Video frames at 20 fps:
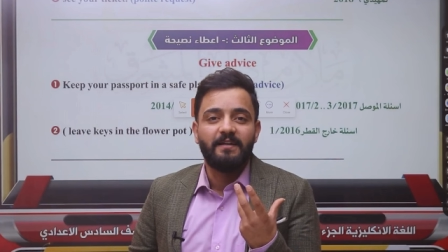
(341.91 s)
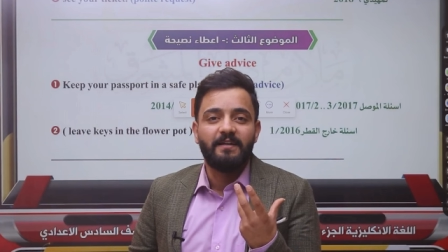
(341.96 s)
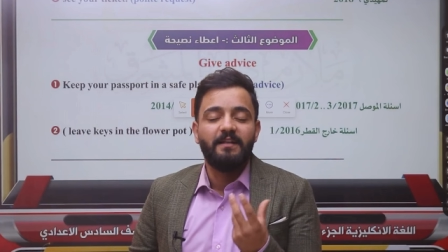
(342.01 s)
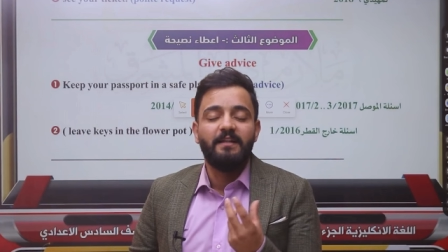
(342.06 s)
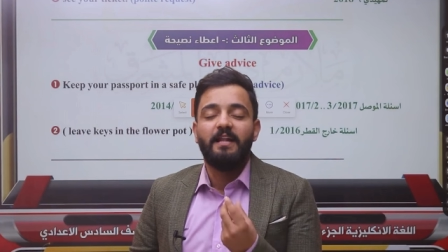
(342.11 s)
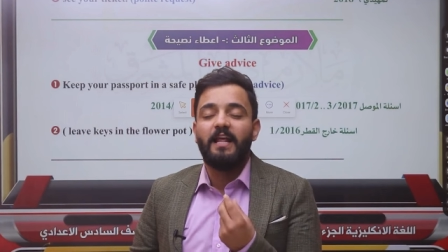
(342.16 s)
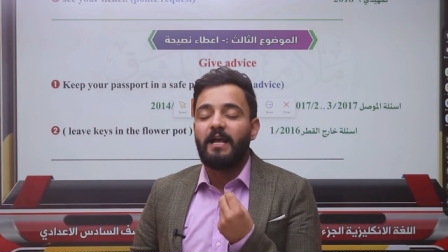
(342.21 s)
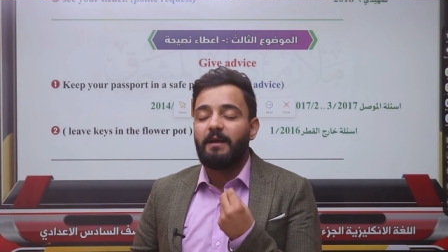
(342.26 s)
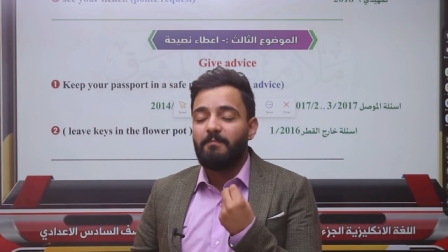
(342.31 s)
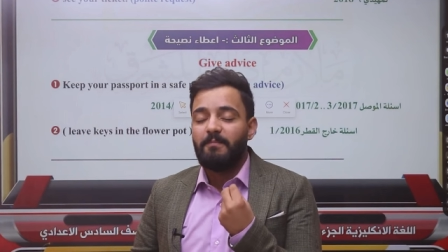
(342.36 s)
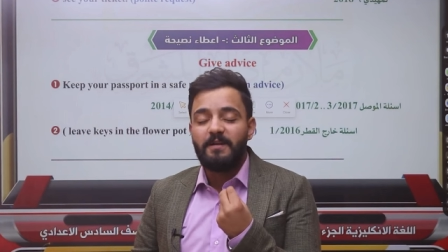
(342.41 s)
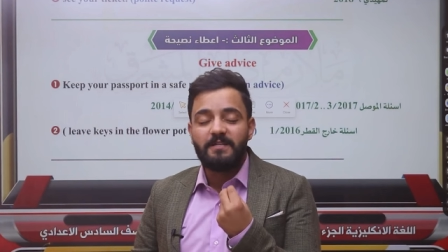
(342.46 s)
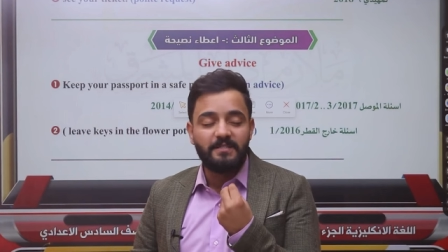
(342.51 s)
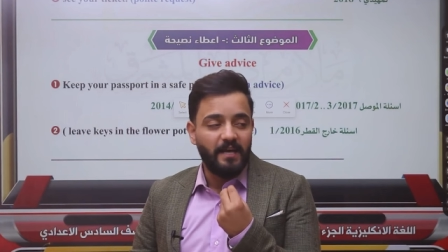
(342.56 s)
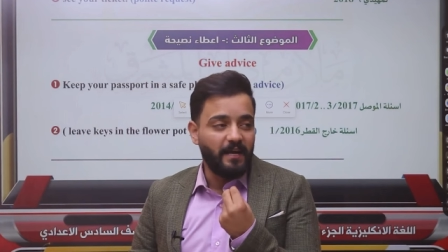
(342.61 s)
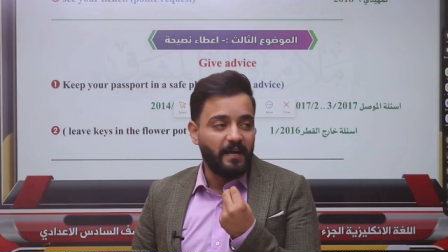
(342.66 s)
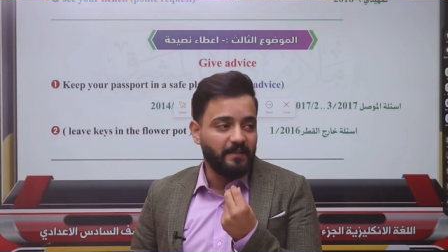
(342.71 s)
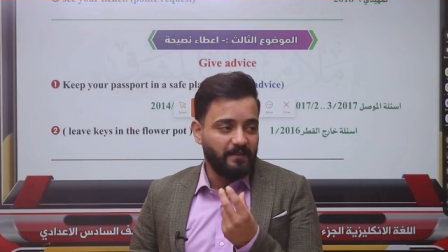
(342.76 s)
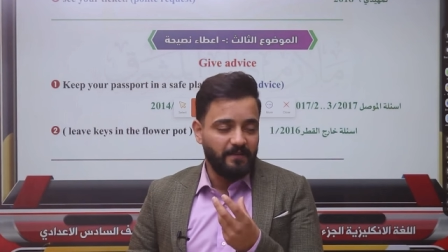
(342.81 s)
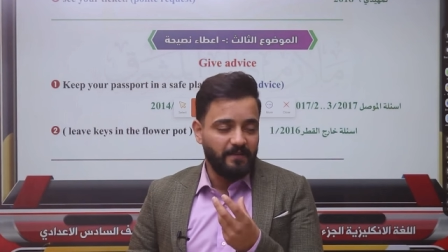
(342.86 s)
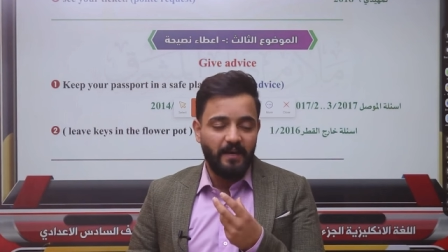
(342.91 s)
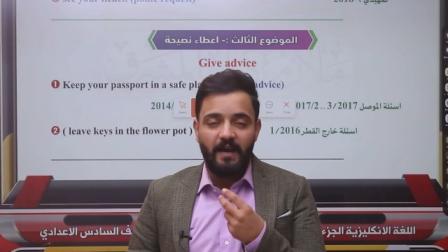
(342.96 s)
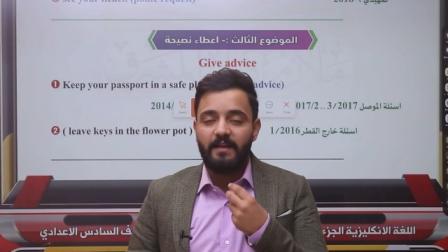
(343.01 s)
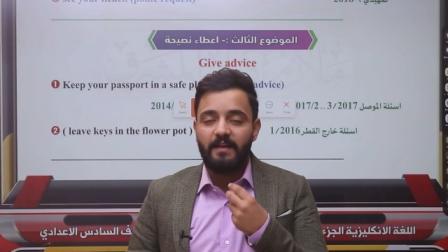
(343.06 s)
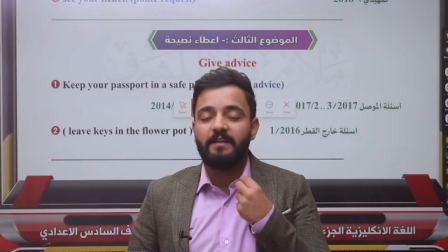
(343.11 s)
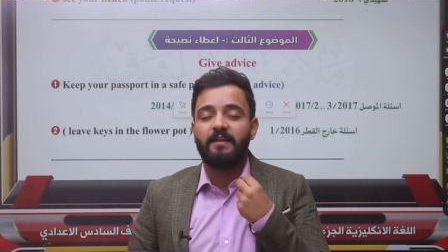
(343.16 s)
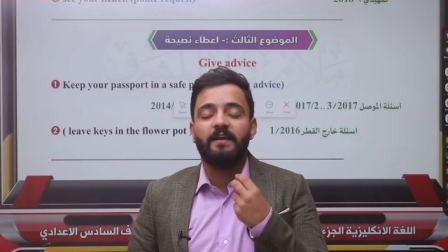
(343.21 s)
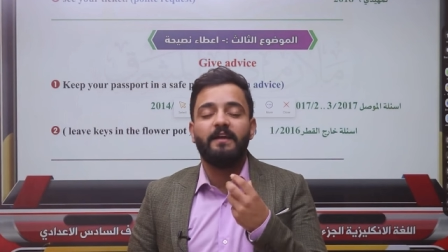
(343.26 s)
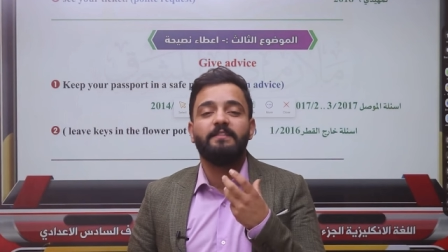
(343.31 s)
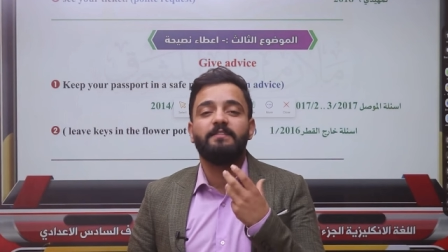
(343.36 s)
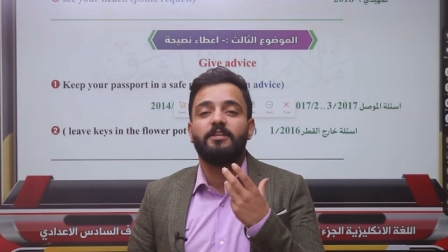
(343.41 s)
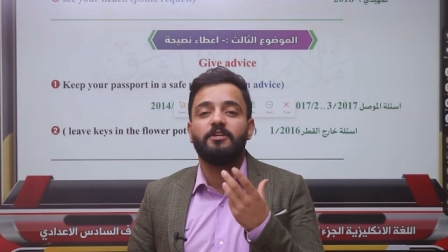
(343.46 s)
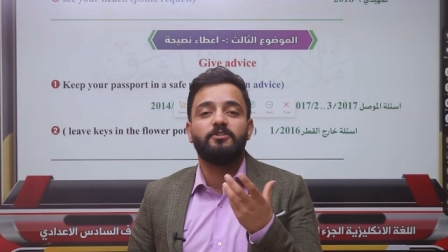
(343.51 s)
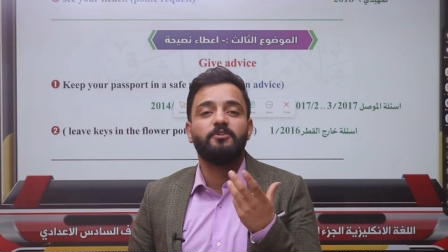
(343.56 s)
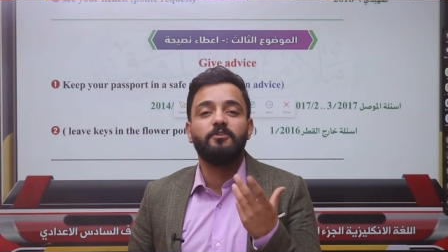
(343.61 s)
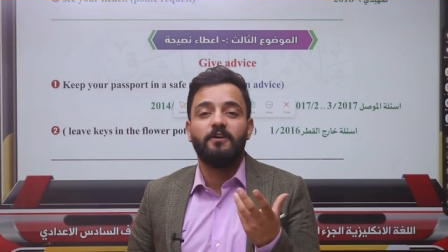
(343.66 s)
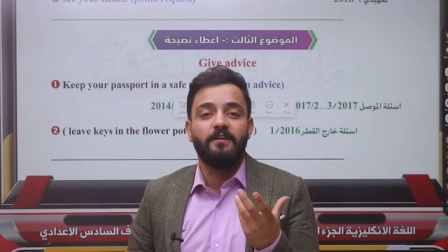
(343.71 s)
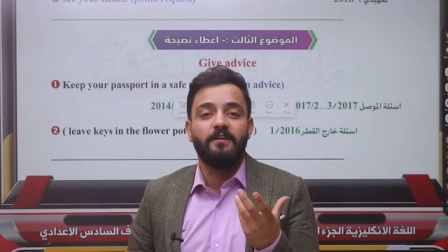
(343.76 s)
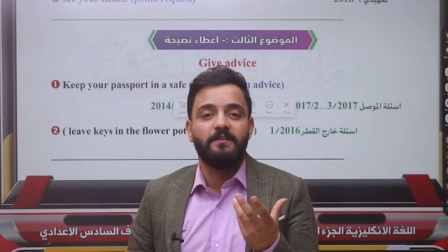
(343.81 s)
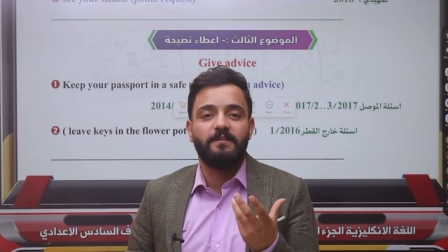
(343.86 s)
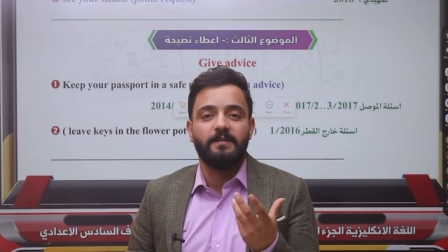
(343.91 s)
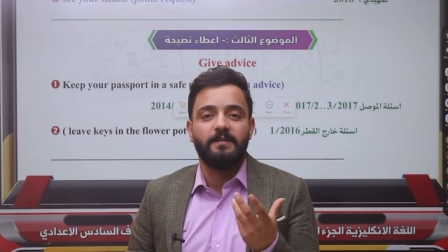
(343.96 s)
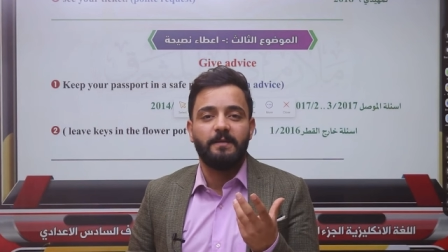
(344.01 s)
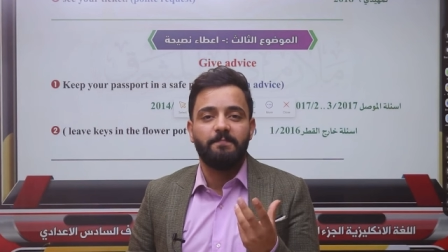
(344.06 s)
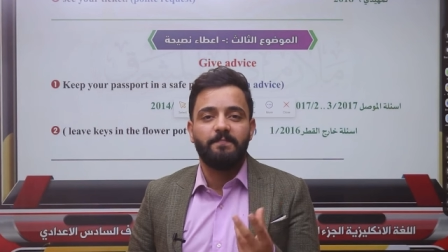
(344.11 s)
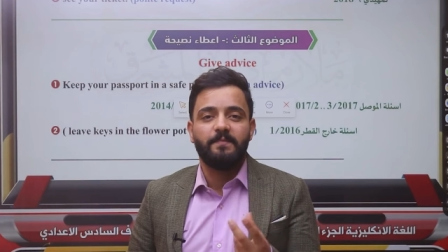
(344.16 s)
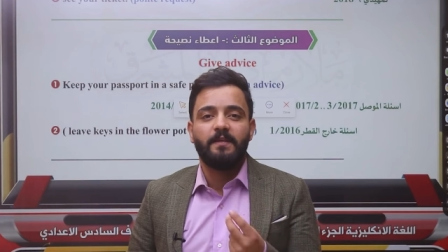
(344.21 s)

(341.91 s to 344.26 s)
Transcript: لك بس يعني انت شنو انت